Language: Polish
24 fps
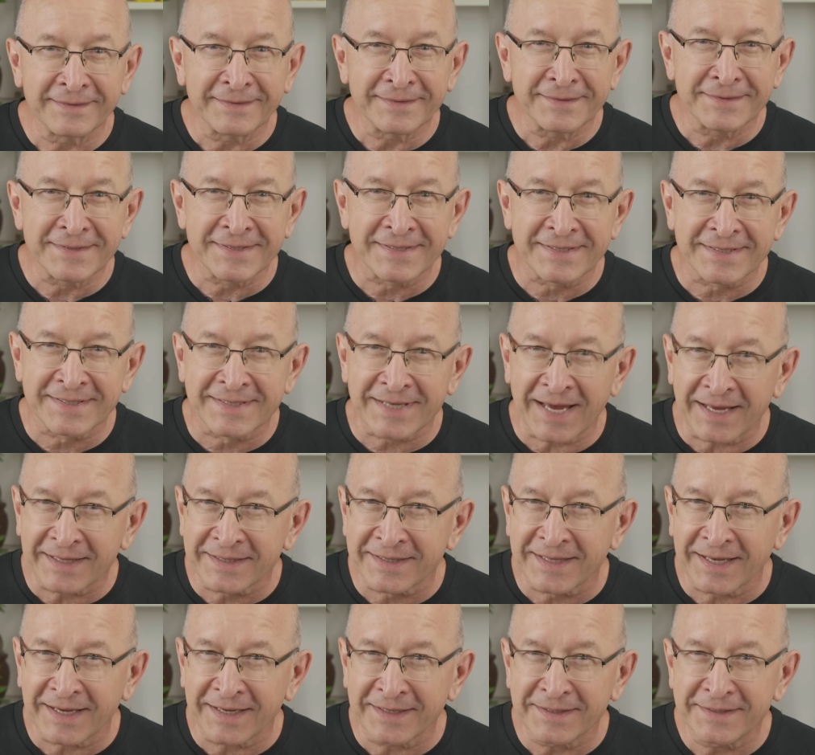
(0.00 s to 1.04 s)
z
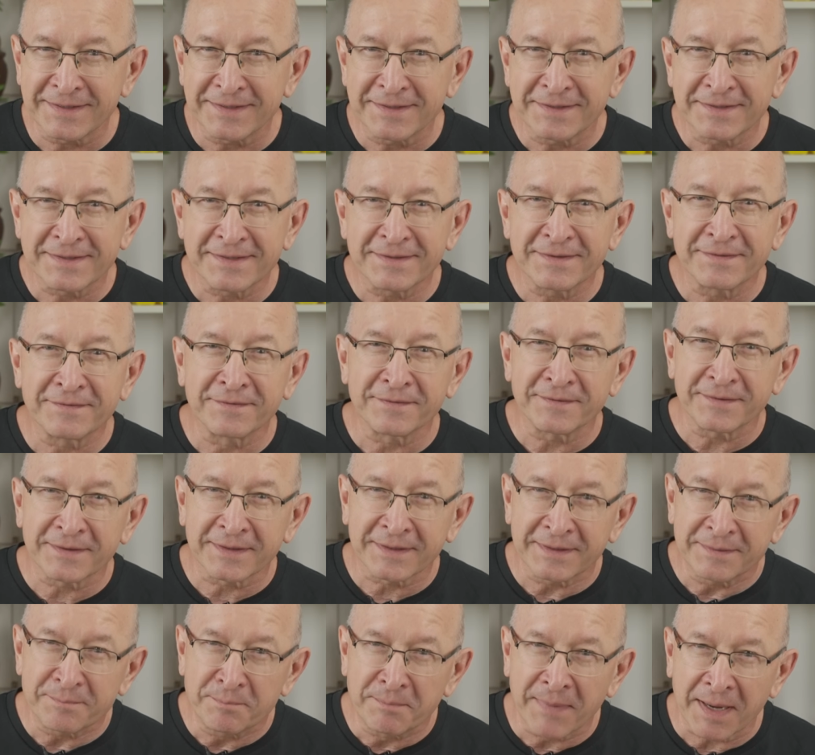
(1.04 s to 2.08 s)
zadań
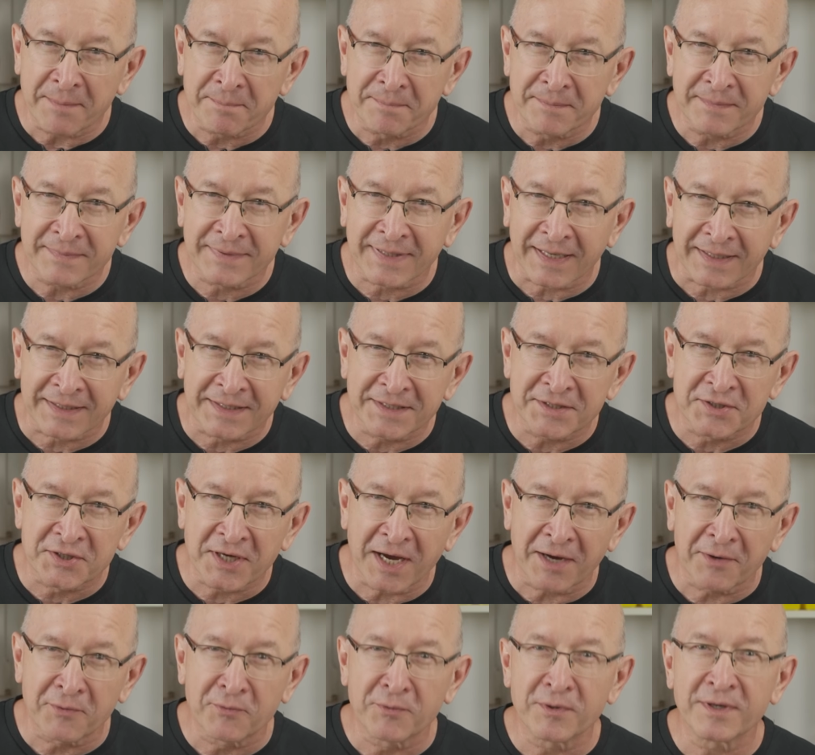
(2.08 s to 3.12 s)
mam taki
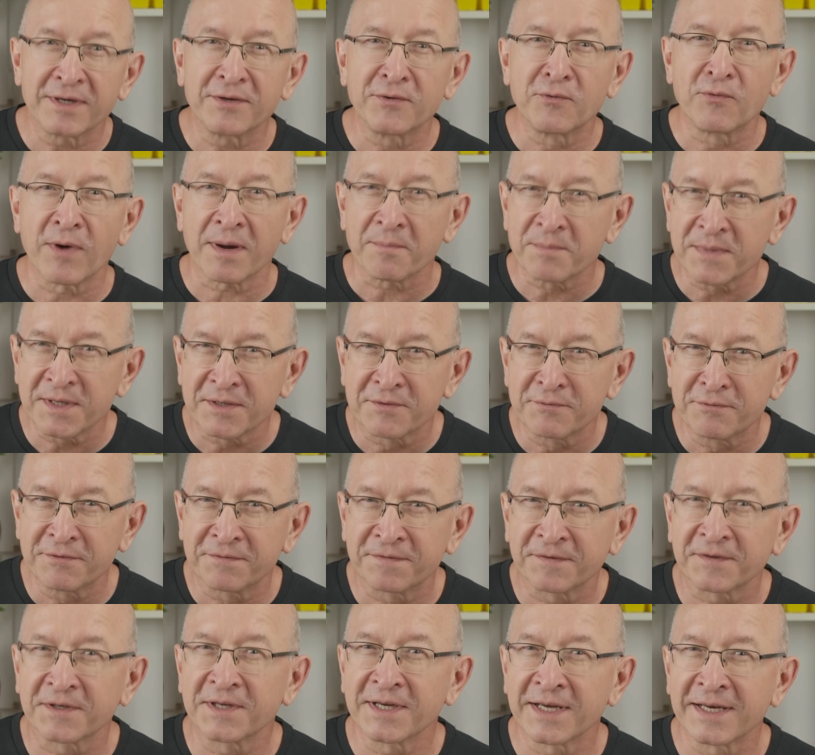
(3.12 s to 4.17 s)
dział
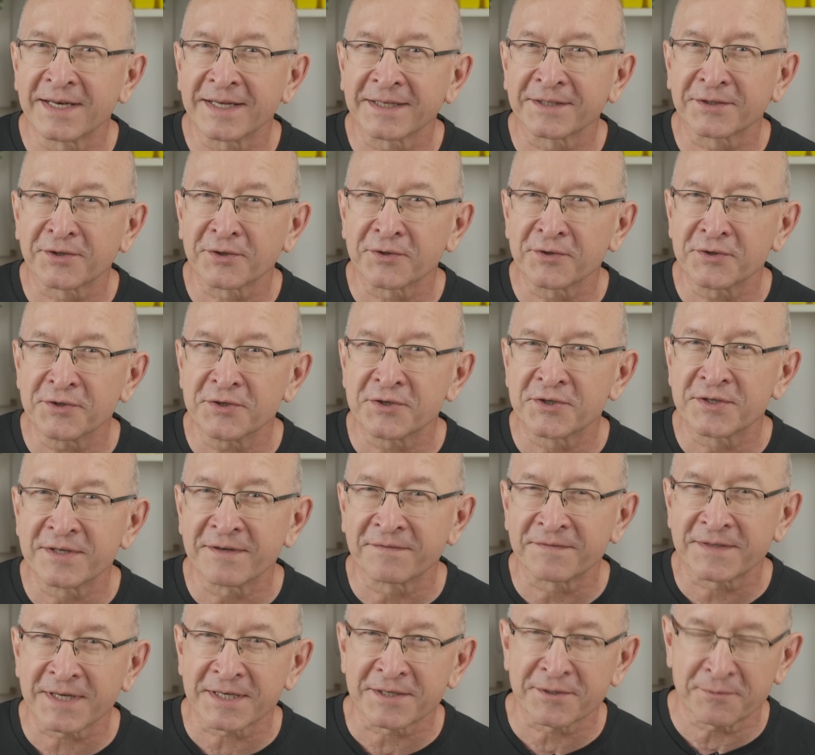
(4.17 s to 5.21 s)
łamigłówki elektroniczne
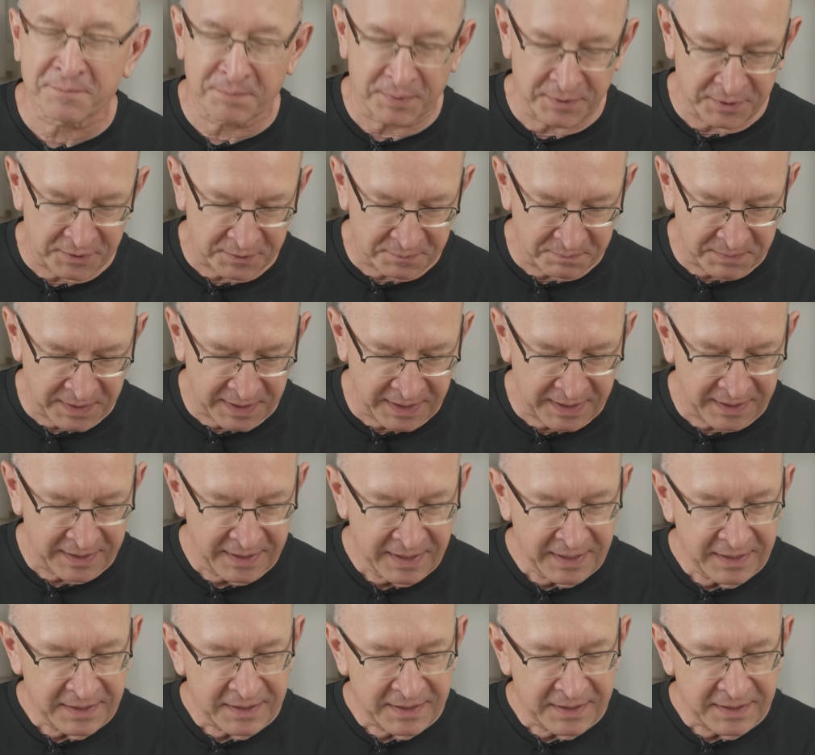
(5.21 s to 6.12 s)
w czasopiśmie